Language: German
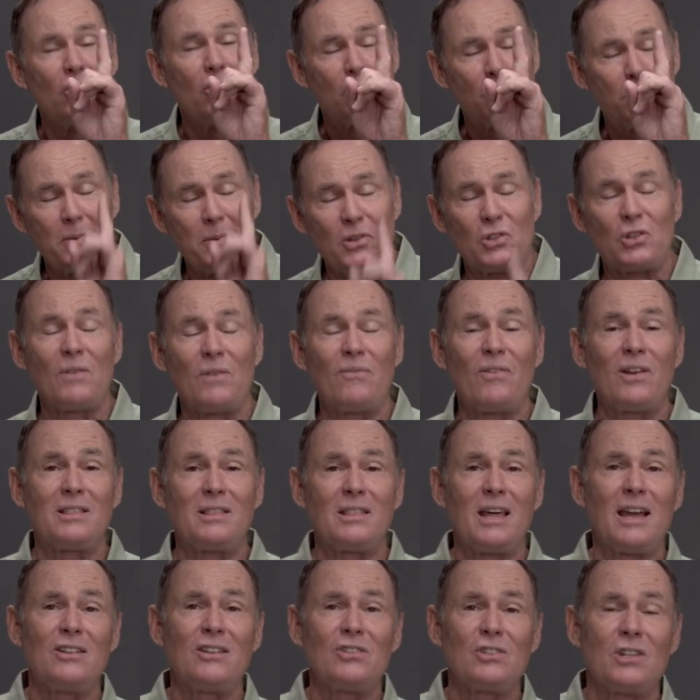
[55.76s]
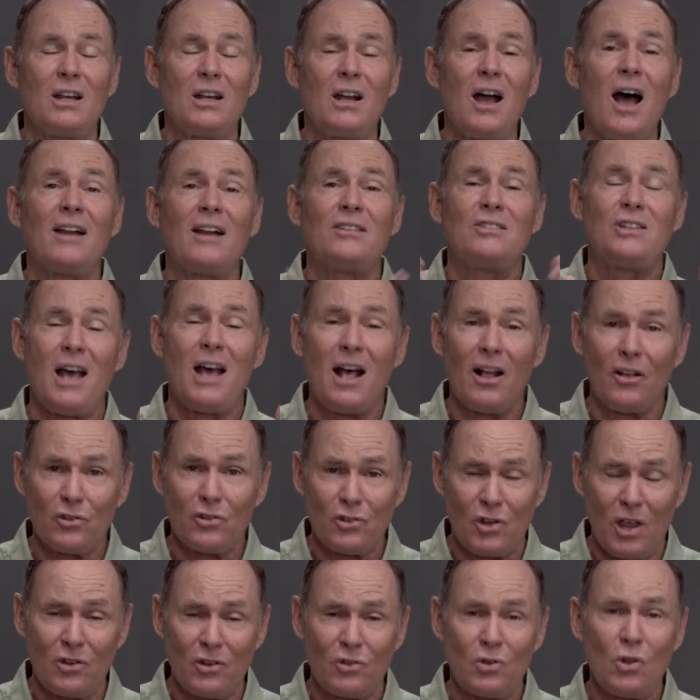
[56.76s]
Gott nennt uns dafür einige ganz
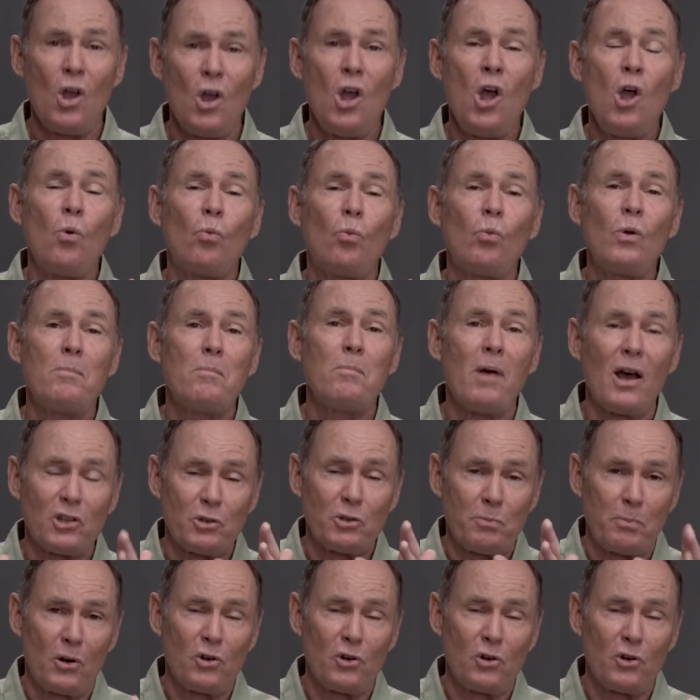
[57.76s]
konkrete Beispiele.